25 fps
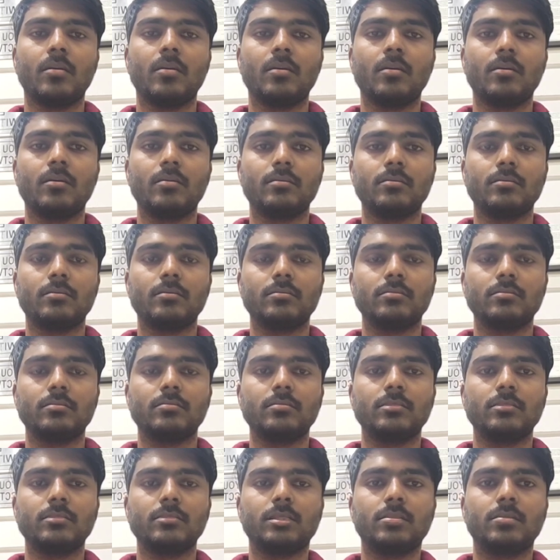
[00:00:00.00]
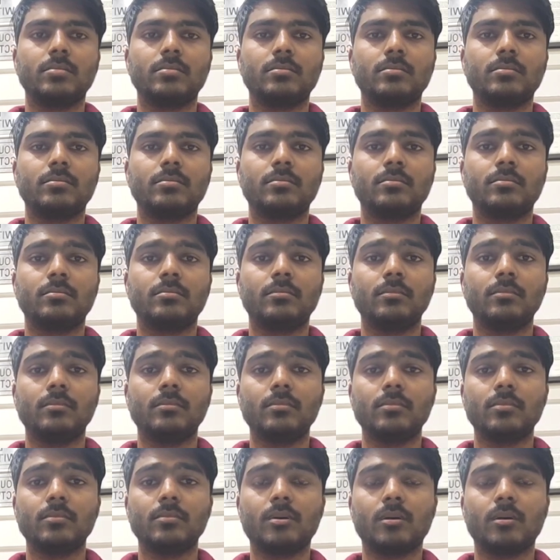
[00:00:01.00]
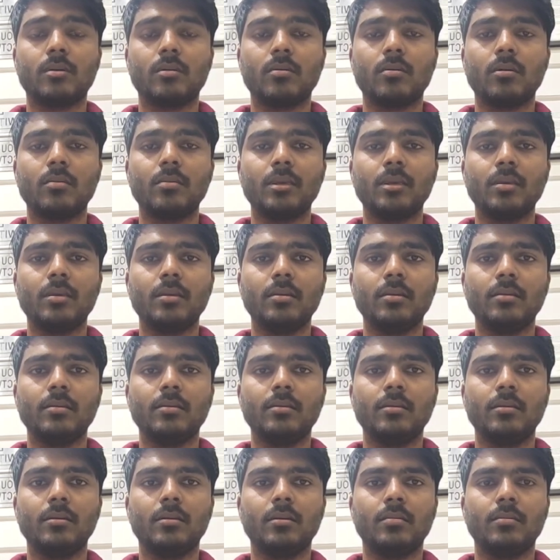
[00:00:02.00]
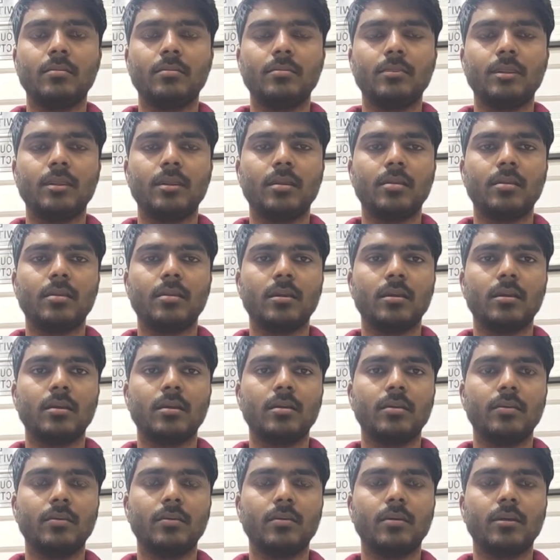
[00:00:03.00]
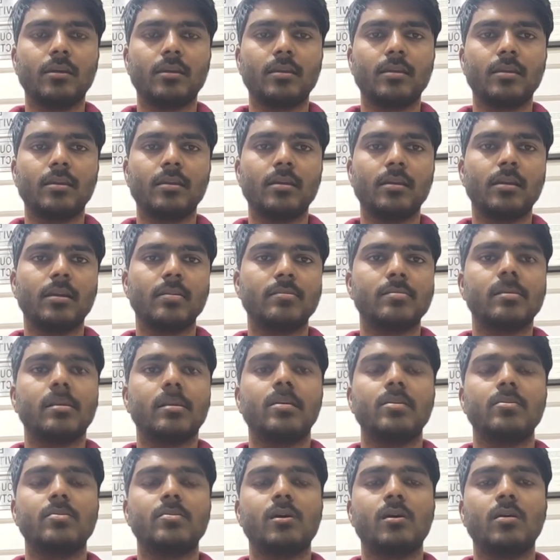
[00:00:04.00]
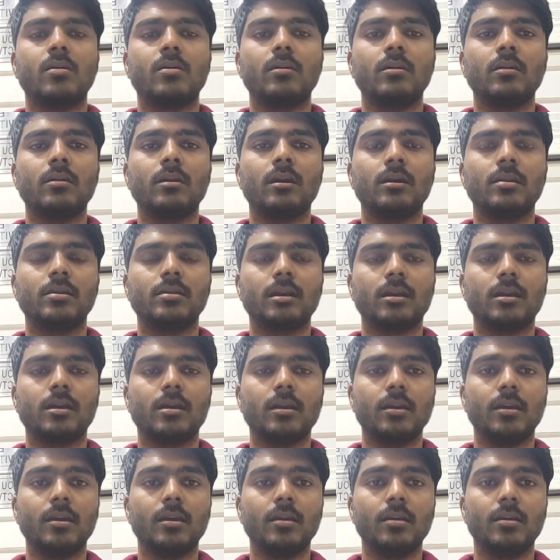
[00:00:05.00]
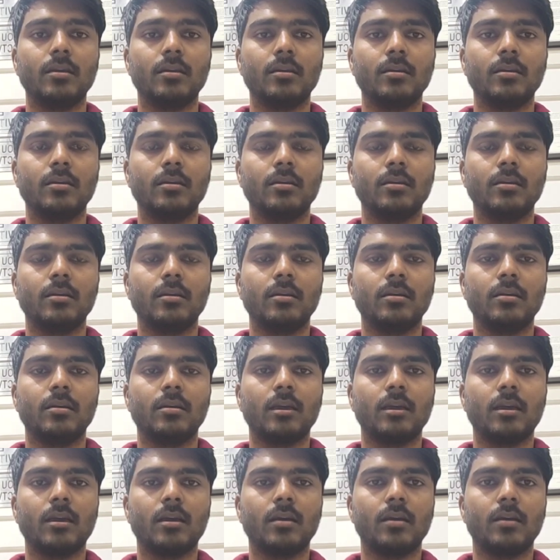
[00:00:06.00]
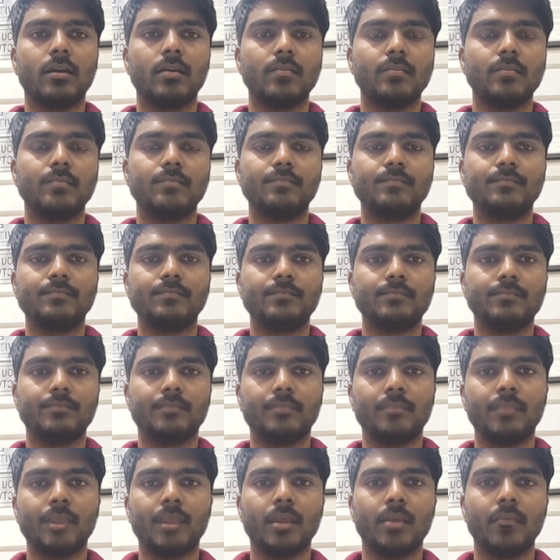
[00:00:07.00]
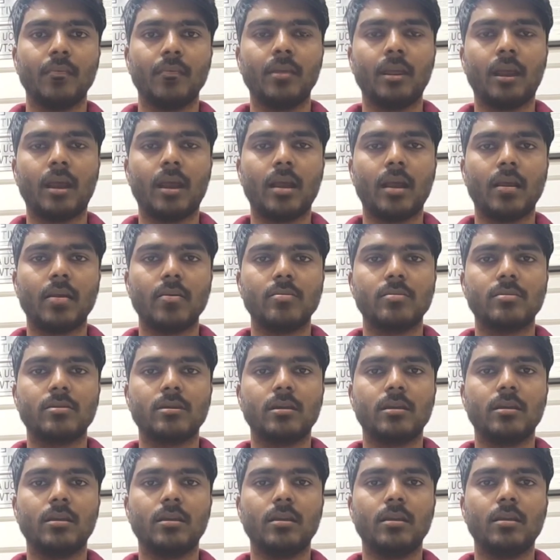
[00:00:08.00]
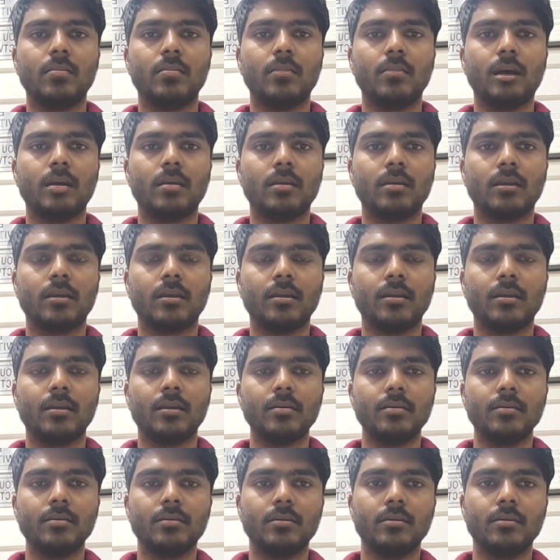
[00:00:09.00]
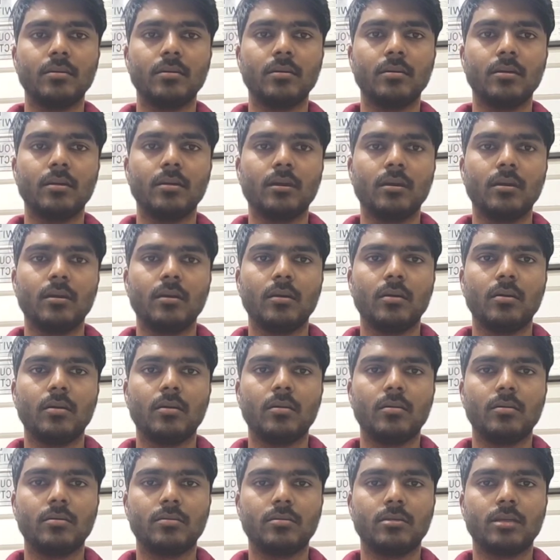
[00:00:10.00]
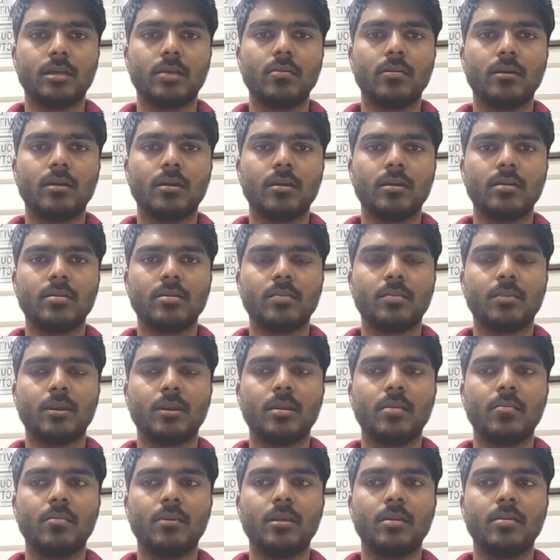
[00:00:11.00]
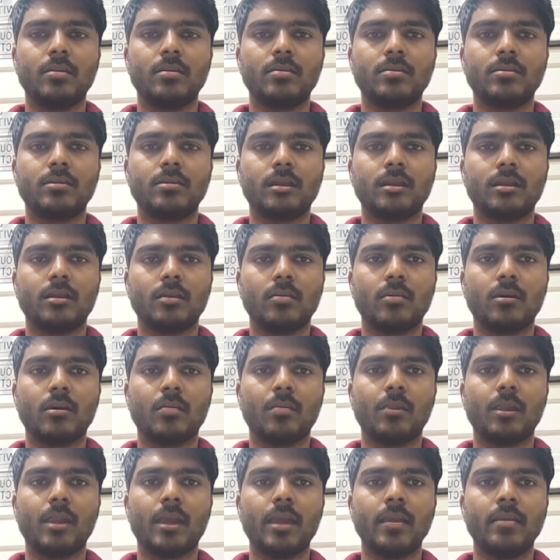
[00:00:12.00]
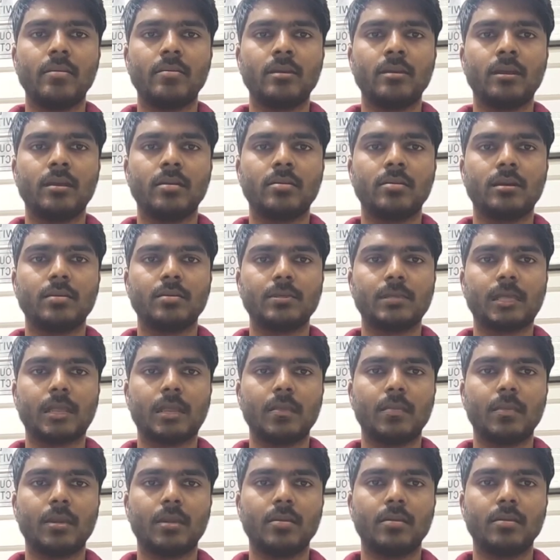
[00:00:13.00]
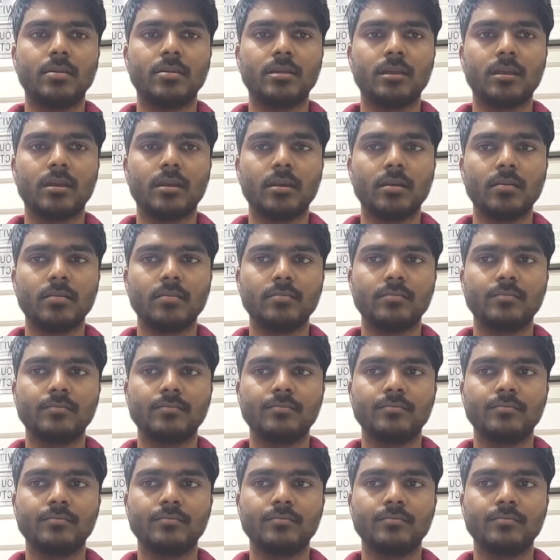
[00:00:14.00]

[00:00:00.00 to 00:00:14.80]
और ये सॉन्ग को अभी हम देखते हैं रिव्यू करते हैं कैसा है सॉन्ग अच्छा है क्या है फिर आगे उसके लिए हम बात करेंगे और चालू करने से पहले मेरे चैनल को आप लाइक शेयर सब्सक्राइब कर दीजिएगा